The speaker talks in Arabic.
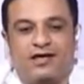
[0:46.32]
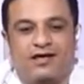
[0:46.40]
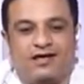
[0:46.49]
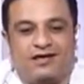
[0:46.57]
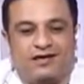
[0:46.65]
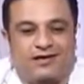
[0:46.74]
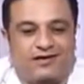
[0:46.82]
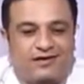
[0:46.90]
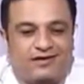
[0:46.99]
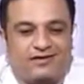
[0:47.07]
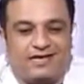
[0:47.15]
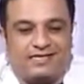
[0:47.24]

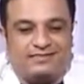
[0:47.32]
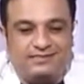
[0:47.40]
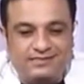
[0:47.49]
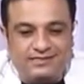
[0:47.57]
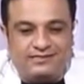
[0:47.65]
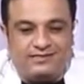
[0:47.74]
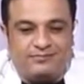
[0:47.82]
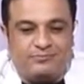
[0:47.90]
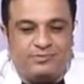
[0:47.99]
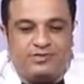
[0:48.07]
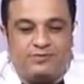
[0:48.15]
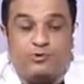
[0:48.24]
آه، يأديه
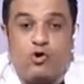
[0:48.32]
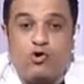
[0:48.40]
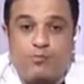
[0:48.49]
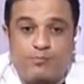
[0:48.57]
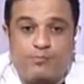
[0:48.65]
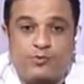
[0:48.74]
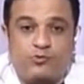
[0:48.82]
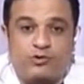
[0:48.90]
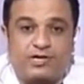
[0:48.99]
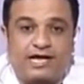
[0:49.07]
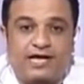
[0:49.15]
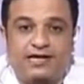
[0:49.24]
بحب
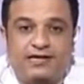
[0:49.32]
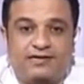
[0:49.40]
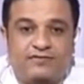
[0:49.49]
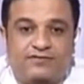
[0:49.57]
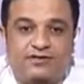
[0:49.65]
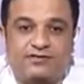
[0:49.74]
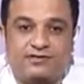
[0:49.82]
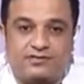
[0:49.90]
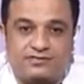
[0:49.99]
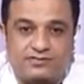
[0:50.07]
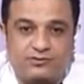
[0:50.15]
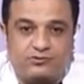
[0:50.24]
ورايح للفن
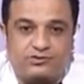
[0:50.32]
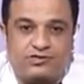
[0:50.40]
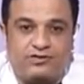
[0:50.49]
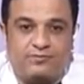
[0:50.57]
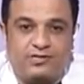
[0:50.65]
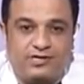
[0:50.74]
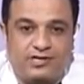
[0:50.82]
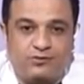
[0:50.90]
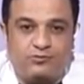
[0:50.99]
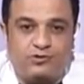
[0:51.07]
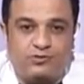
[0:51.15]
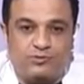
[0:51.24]
الأصيل والطرب
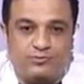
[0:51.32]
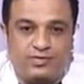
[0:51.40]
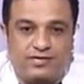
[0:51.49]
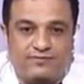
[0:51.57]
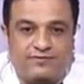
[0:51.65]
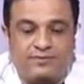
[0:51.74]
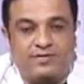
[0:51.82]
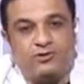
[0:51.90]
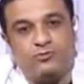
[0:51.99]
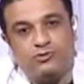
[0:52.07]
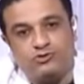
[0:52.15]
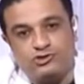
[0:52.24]
الحلو الممتع فما
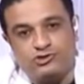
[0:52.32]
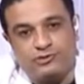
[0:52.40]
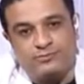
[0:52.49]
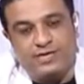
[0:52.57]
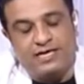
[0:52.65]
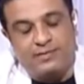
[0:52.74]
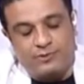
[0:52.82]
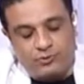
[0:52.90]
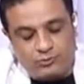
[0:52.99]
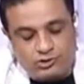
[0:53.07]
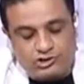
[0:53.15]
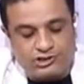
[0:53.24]
يملكش ما احنا ما
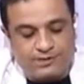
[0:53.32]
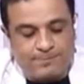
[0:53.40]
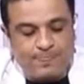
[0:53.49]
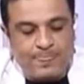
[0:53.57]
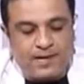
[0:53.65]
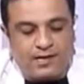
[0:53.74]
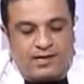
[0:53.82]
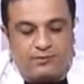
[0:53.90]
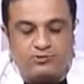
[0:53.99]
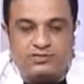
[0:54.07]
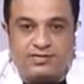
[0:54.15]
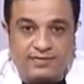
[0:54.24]
نملكش
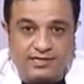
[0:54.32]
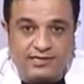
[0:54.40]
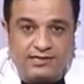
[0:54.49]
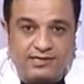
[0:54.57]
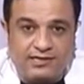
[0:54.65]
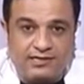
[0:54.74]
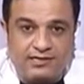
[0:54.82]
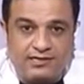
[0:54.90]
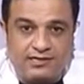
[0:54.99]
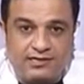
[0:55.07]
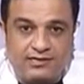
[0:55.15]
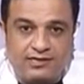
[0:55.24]
كمستمعين ليه اللي
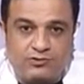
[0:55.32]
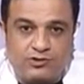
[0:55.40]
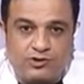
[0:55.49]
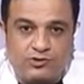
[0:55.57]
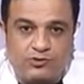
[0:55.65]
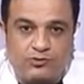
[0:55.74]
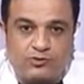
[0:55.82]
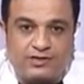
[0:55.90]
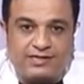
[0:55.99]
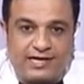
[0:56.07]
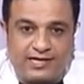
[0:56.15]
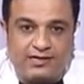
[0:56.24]
غير ان احنا نوجه له
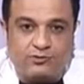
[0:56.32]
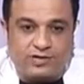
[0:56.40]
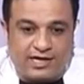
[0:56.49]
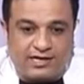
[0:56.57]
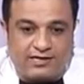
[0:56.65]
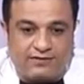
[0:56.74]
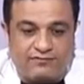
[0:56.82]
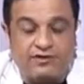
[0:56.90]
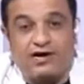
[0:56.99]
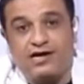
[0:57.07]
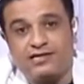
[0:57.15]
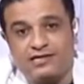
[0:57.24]
تحية وتحية في
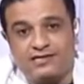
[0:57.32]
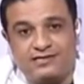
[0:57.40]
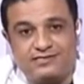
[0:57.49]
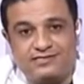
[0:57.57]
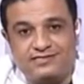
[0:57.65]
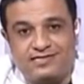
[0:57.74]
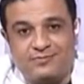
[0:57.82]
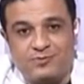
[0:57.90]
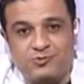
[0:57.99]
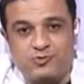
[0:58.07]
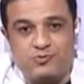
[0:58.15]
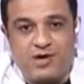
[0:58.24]
قاعدة كده لذيذة لما
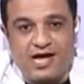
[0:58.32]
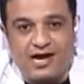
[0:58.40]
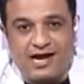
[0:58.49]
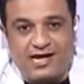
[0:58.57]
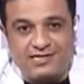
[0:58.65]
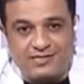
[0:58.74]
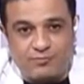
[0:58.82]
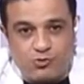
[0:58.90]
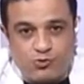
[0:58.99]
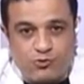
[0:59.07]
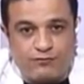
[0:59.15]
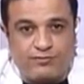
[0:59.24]
بيكون معاك حد
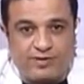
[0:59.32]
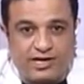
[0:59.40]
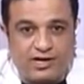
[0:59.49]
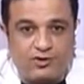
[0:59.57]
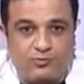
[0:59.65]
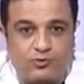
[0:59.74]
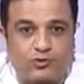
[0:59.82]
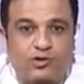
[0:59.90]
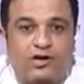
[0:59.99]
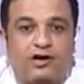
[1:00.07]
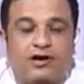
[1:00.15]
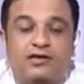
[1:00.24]
موهوب في مجاله
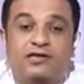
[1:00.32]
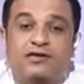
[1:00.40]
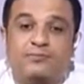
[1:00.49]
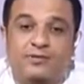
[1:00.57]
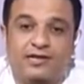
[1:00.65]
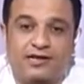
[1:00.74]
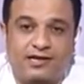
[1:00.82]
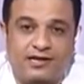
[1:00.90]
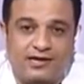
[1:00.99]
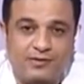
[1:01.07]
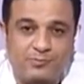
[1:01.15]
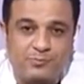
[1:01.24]
بيقول لك قليلا من الكلام